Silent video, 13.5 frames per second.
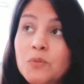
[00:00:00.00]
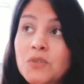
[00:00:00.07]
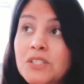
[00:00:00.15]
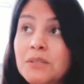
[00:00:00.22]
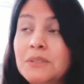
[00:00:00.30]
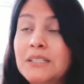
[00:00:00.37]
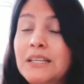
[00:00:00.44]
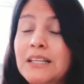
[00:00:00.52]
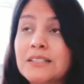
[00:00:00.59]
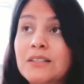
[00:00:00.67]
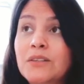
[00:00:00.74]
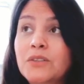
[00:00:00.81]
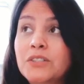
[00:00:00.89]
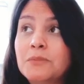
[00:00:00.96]
Muchas veces
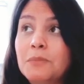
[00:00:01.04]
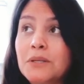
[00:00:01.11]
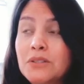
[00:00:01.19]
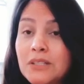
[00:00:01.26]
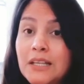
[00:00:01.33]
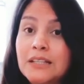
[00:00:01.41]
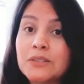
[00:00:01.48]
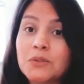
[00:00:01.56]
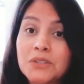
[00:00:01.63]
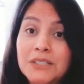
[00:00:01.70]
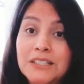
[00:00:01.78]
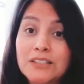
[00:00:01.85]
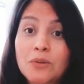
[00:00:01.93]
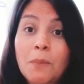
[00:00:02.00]
los espacios en las
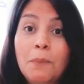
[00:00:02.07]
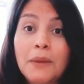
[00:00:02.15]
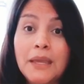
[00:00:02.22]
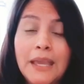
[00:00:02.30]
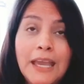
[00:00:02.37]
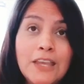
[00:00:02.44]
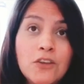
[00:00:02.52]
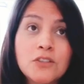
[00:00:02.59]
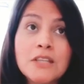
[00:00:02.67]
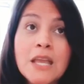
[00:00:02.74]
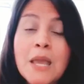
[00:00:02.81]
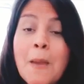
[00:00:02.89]
cocinas son pequeños,